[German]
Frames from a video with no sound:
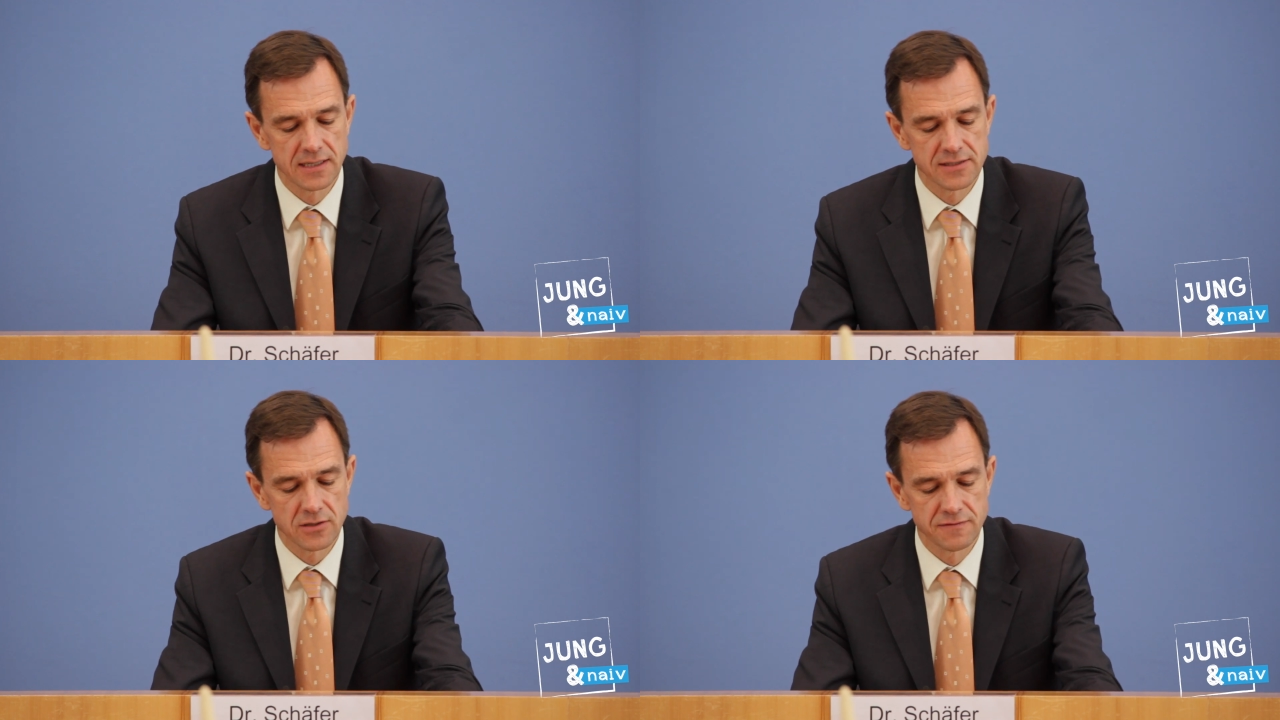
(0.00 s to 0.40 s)

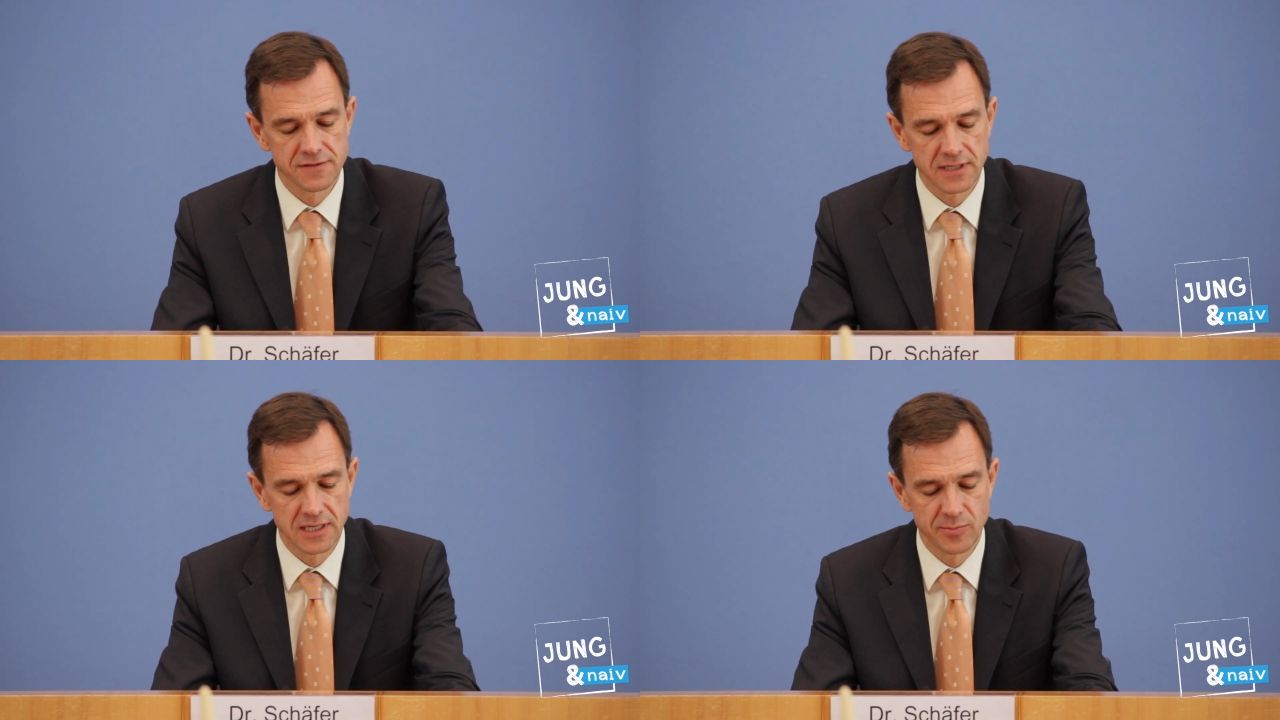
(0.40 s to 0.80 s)
ganz
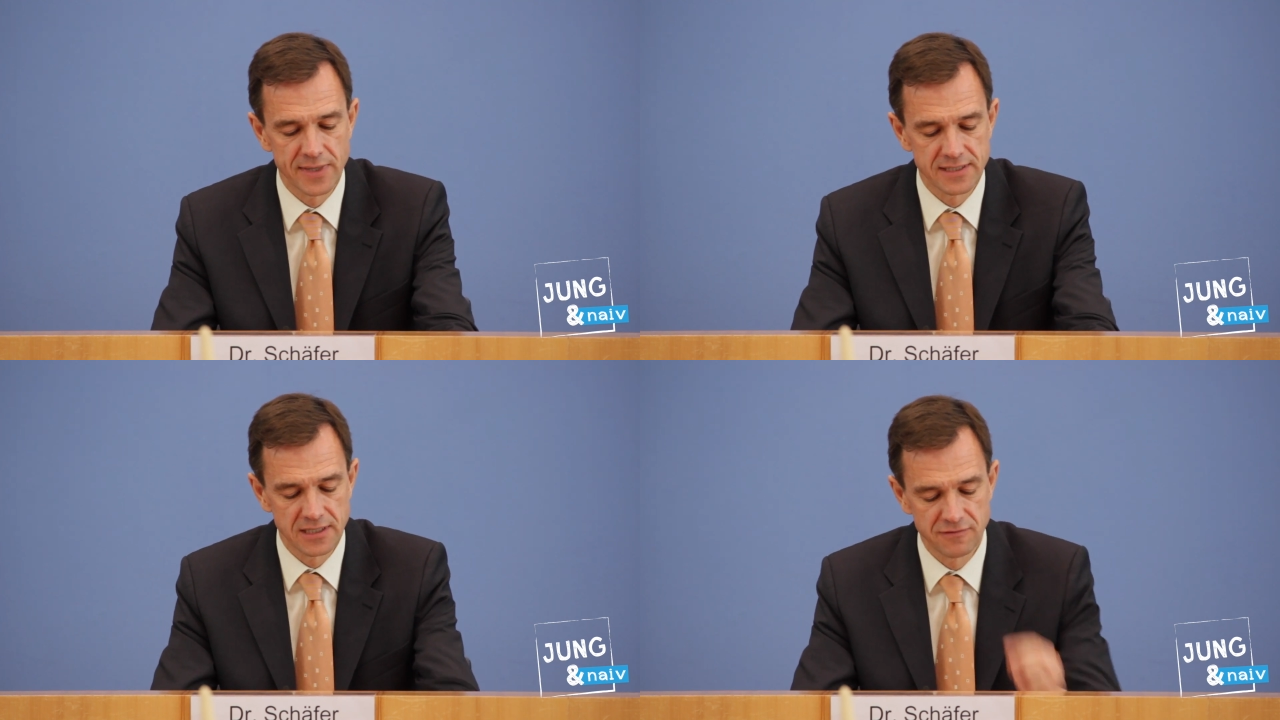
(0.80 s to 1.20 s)
offensichtlich
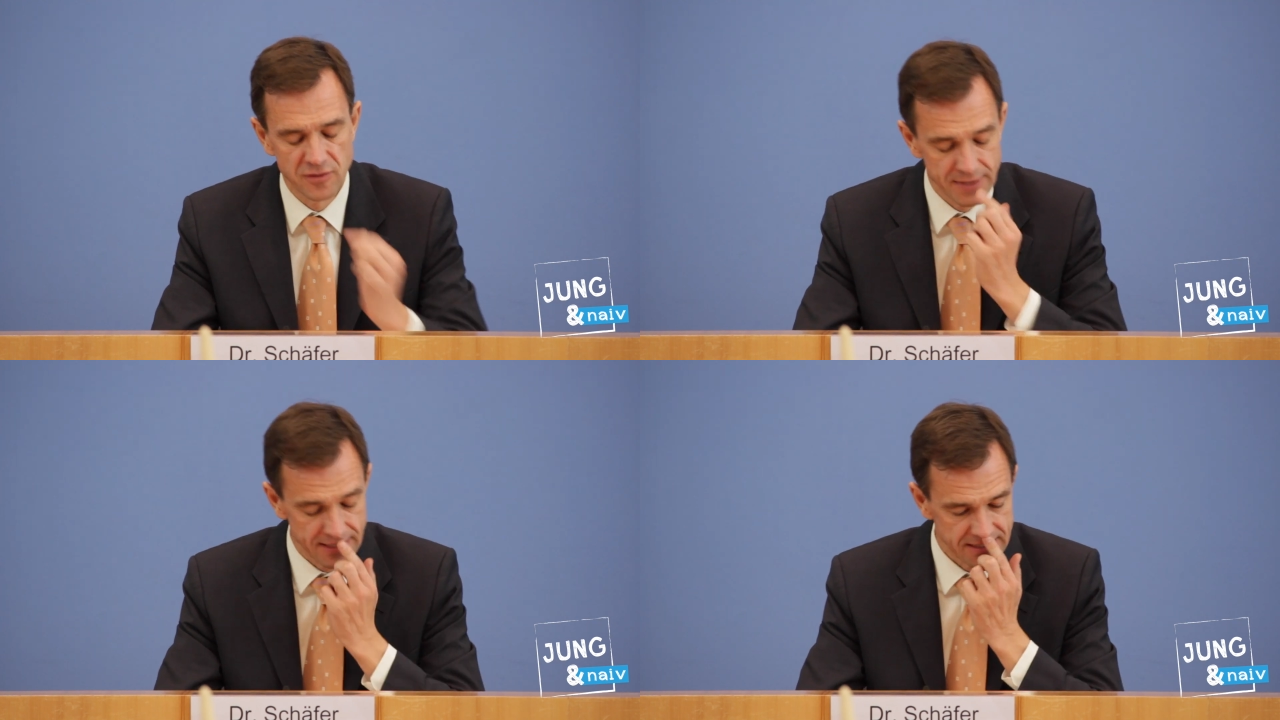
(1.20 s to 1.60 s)
besser
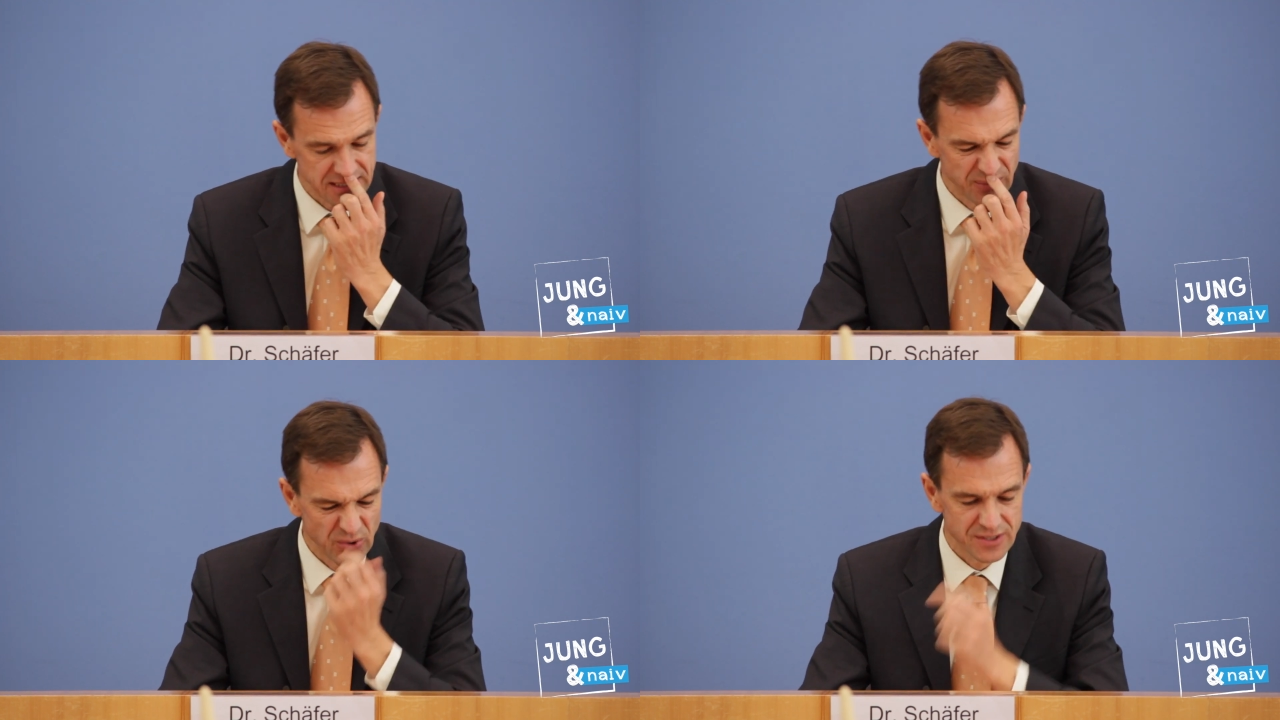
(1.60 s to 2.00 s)
informiert
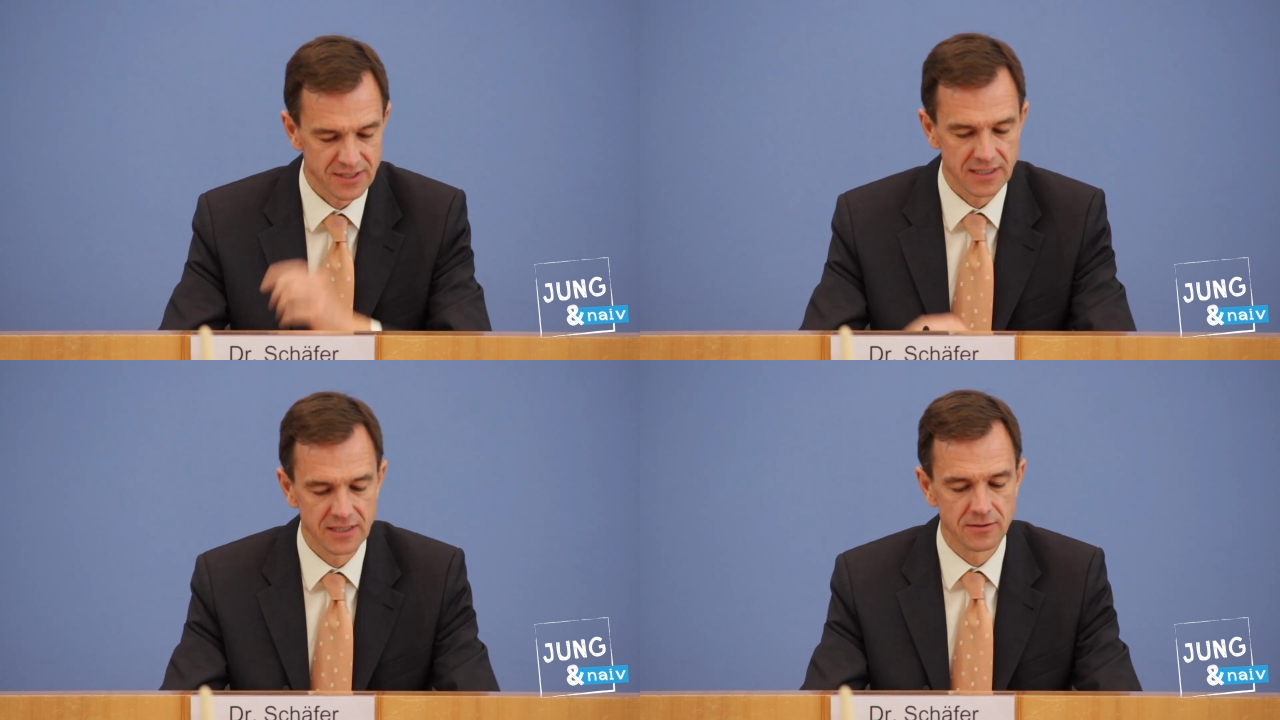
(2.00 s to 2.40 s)
als die
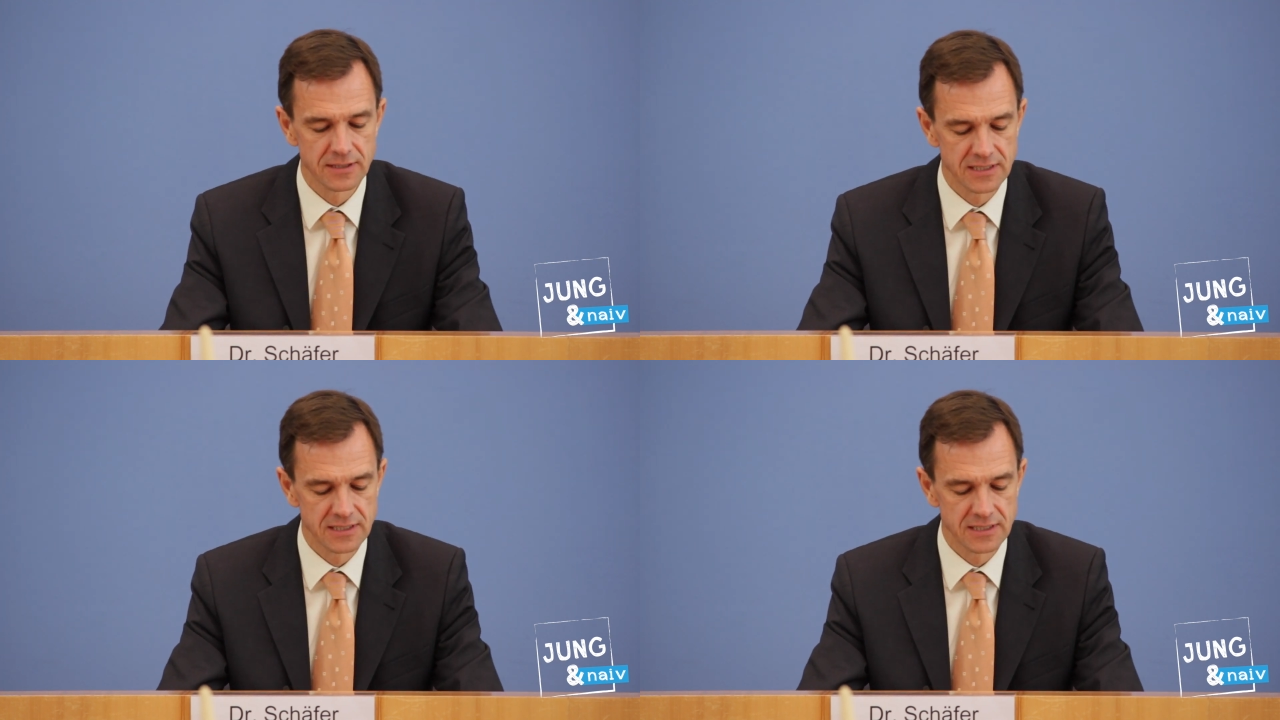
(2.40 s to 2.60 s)
Bundesregierung.